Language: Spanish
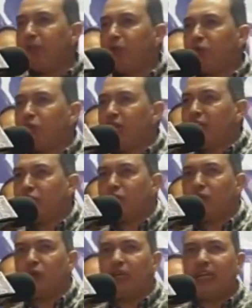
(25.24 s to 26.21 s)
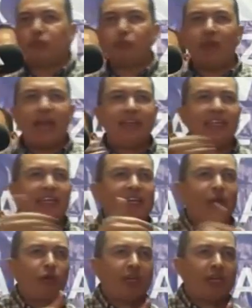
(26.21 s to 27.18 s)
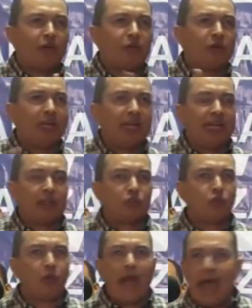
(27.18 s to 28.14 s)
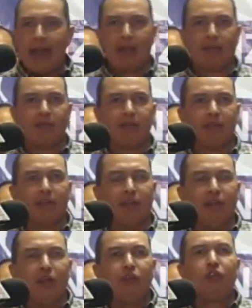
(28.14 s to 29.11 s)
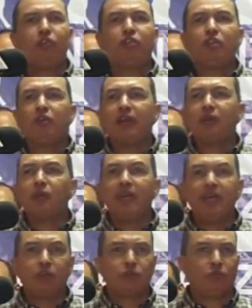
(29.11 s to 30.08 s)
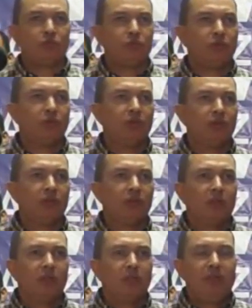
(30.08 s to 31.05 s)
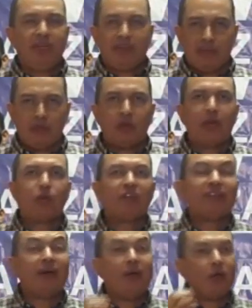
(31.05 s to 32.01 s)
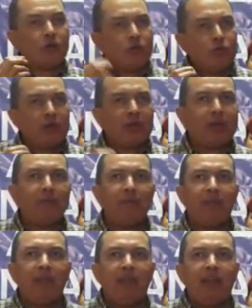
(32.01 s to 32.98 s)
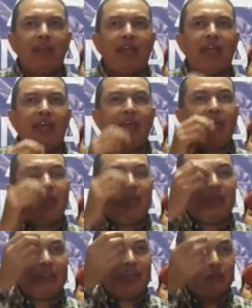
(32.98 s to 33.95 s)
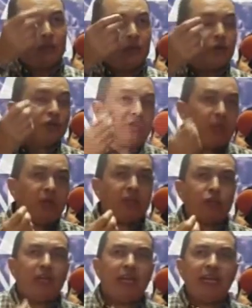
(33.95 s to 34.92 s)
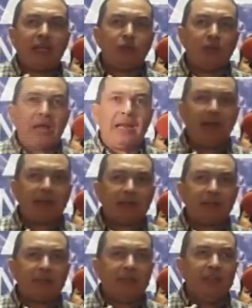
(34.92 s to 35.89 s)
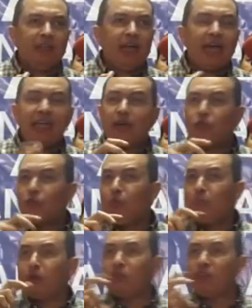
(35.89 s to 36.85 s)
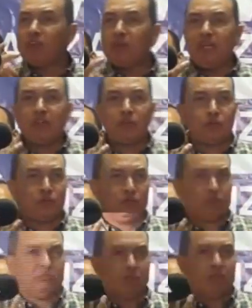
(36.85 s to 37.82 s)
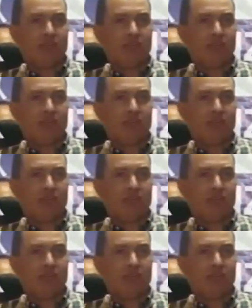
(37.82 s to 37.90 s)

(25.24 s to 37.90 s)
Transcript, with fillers: el proceso electoral ni en el órgano electoral. No, señora, no es eso. Mire, señora, usted sabe lo que ocurre que dentro del Consejo Nacional Electoral hay algunos procedimientos